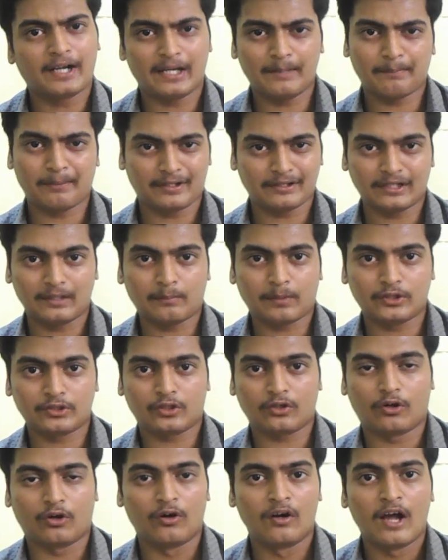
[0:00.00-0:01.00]
நிறைய படத்தில்
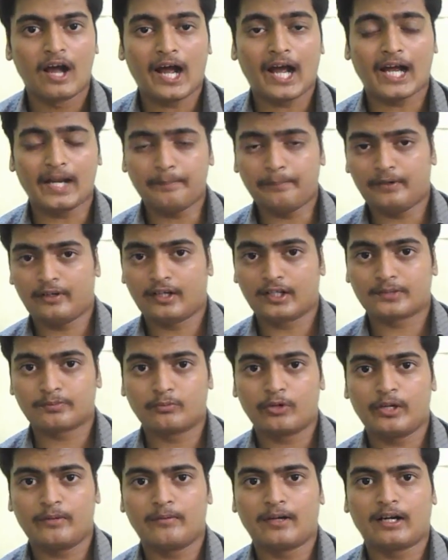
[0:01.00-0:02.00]
பார்த்துருக்கோம் ஐபி அட்ரஸ்
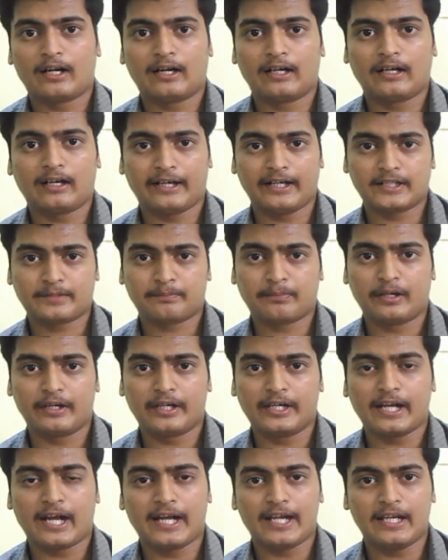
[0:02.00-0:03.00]
மூலிமா நாங்கள் ட்ரேஸ்
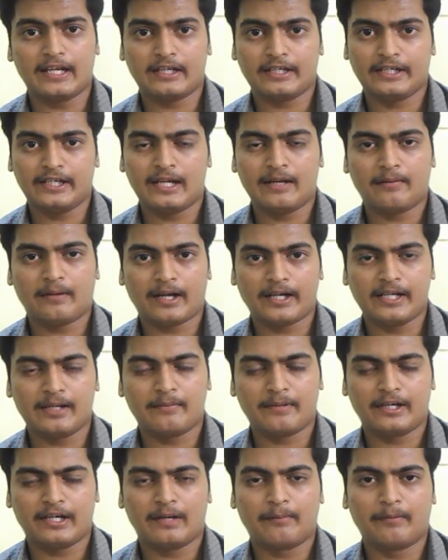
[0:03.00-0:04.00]
பண்ணி ஐஎம்
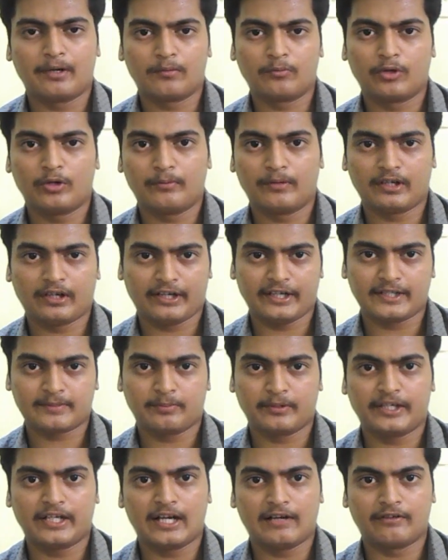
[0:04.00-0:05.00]
ஐஎம்ஐ நம்பர் மூலிமா
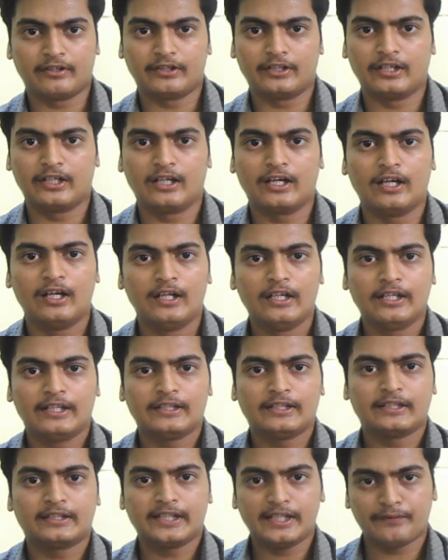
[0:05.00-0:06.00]
ட்ரேஸ் பண்ணி நான் வந்து
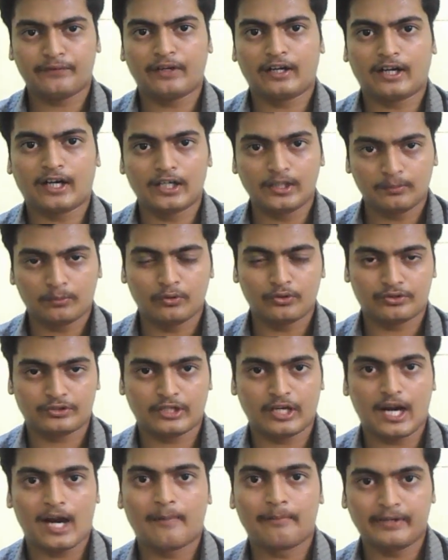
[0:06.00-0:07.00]
இந்த தீஃப் நான்
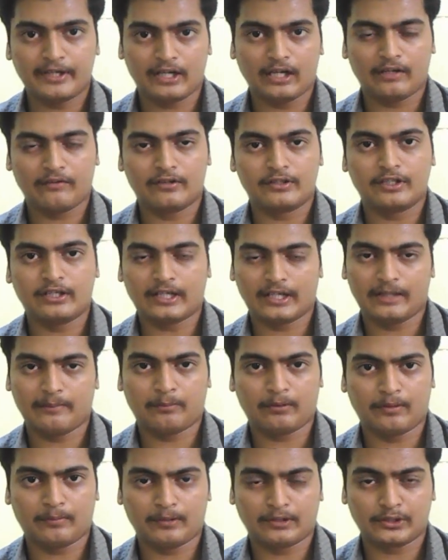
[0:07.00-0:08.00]
கண்டுபிடிச்சிட்டேன் அப்படின்றத வந்து நிறைய
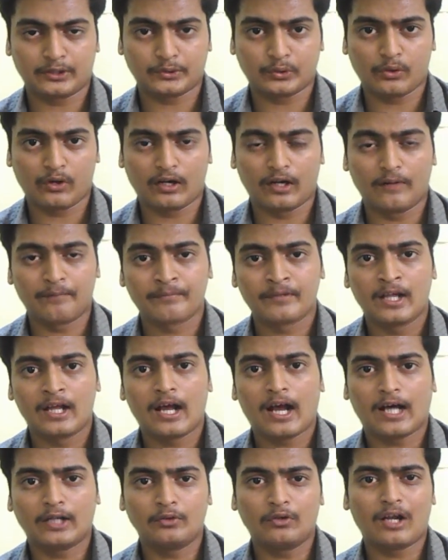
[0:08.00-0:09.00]
படத்தில் சொல்லுவாங்க
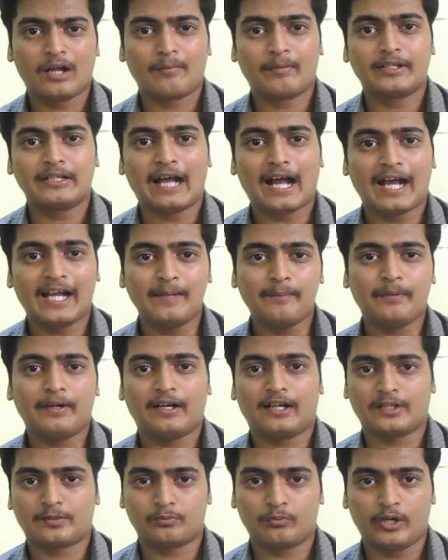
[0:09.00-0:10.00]
அதுவும் இல்லாமல் இந்த ஐபி
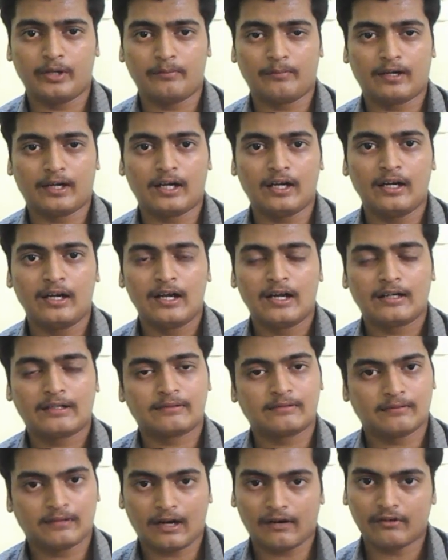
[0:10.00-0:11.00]
அட்ரஸ் மூலிமா
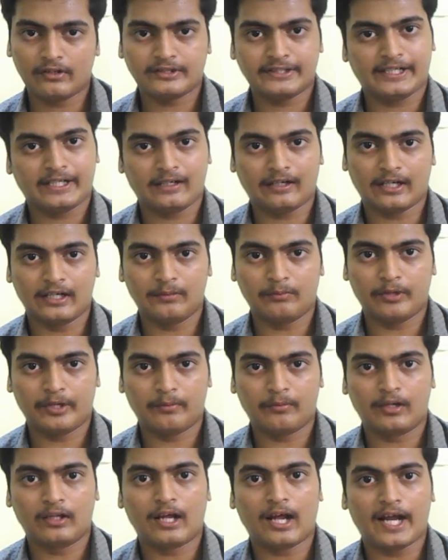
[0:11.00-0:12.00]
அவ்வளோ சீக்கிரம்
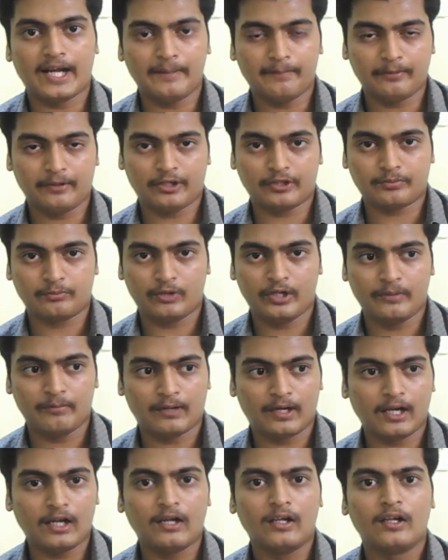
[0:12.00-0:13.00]
கண்டுபிடிக்க முடியாது ஐபி அட்ரஸ்
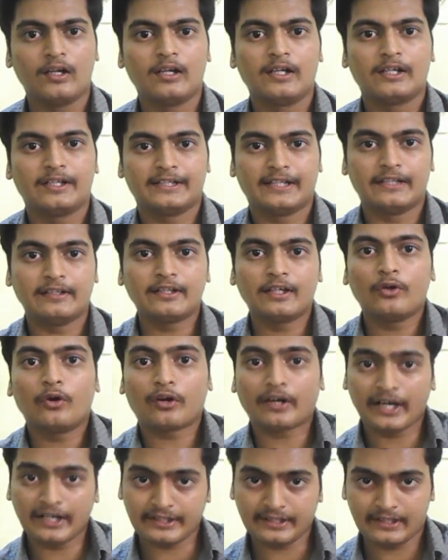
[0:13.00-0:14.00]
மூலிமா எந்த
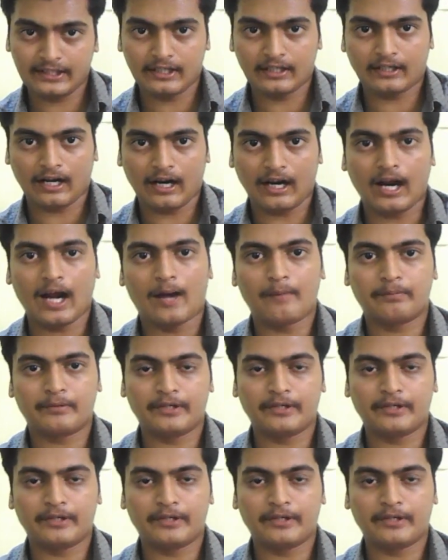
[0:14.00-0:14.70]
லொக்கேஷனில் இருக்காங்க